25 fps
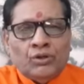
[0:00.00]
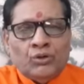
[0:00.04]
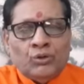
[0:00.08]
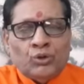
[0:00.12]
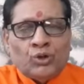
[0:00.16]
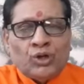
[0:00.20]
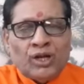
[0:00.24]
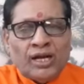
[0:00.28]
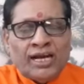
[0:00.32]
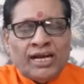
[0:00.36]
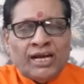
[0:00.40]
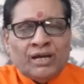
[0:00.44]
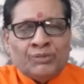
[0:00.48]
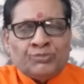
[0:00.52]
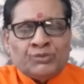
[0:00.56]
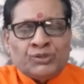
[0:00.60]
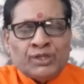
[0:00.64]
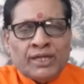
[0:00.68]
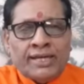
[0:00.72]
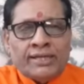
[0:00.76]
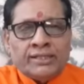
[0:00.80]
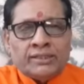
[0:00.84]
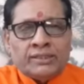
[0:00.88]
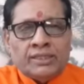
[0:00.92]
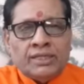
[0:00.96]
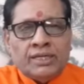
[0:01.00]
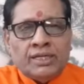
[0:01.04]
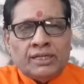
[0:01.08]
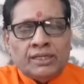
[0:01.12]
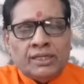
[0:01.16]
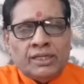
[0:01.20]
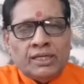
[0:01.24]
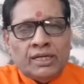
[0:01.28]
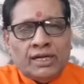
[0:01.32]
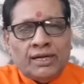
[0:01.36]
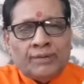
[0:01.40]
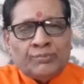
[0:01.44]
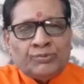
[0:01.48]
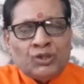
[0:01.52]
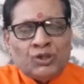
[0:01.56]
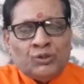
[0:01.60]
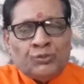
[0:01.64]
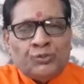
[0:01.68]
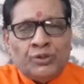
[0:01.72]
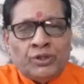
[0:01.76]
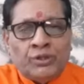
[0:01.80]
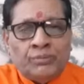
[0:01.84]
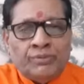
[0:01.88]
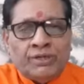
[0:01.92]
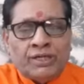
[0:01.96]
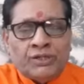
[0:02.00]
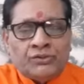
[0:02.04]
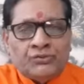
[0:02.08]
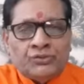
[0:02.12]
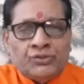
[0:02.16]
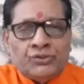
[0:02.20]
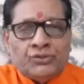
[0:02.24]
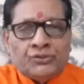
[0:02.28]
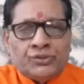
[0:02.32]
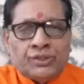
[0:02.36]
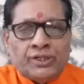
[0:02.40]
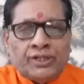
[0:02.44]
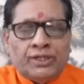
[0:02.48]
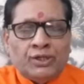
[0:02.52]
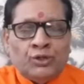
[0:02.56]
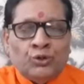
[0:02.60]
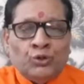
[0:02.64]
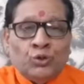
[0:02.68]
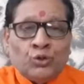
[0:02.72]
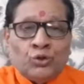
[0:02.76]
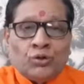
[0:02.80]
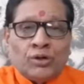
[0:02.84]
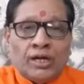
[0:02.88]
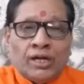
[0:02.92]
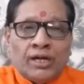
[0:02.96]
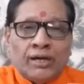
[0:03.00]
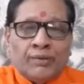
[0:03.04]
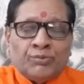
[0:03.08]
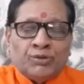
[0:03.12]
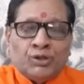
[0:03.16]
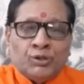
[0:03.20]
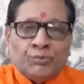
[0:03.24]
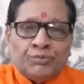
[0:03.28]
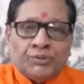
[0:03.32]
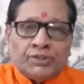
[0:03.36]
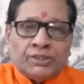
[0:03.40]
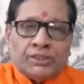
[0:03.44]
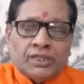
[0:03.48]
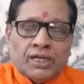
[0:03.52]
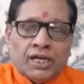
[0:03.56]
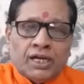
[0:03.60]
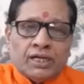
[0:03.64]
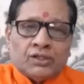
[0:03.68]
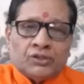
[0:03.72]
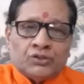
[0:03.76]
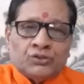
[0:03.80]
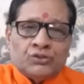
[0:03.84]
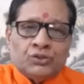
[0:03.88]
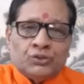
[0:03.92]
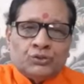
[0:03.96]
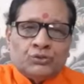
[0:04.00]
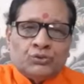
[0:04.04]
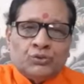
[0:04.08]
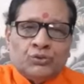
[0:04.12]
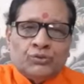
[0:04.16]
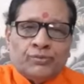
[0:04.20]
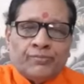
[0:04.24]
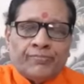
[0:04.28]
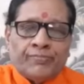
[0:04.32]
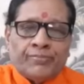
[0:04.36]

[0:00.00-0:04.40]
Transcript: और आप चाहते हैं कि आपकी फिल्में अच्छी चलें लोग आपके प्रति आकर्षित हों